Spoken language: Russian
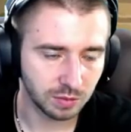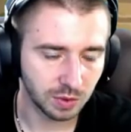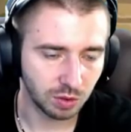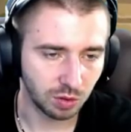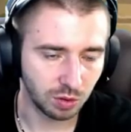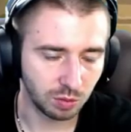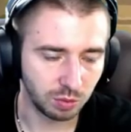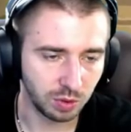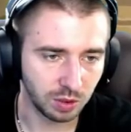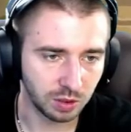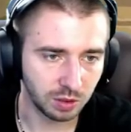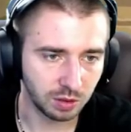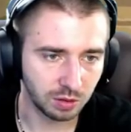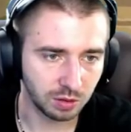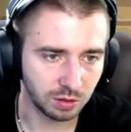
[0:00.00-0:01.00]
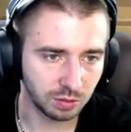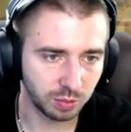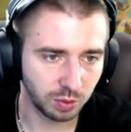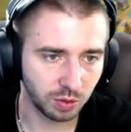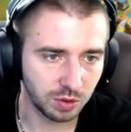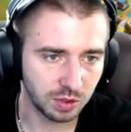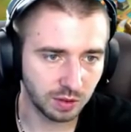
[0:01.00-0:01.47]
Хоть бы
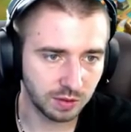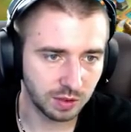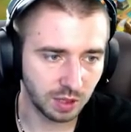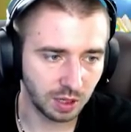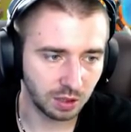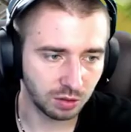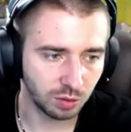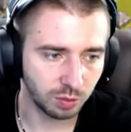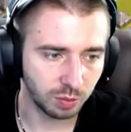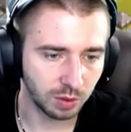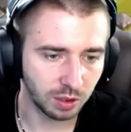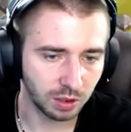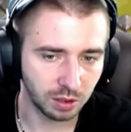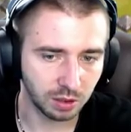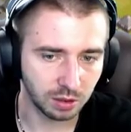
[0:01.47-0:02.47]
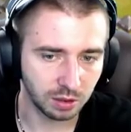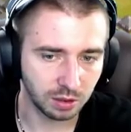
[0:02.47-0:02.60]
Просто взяли тупо,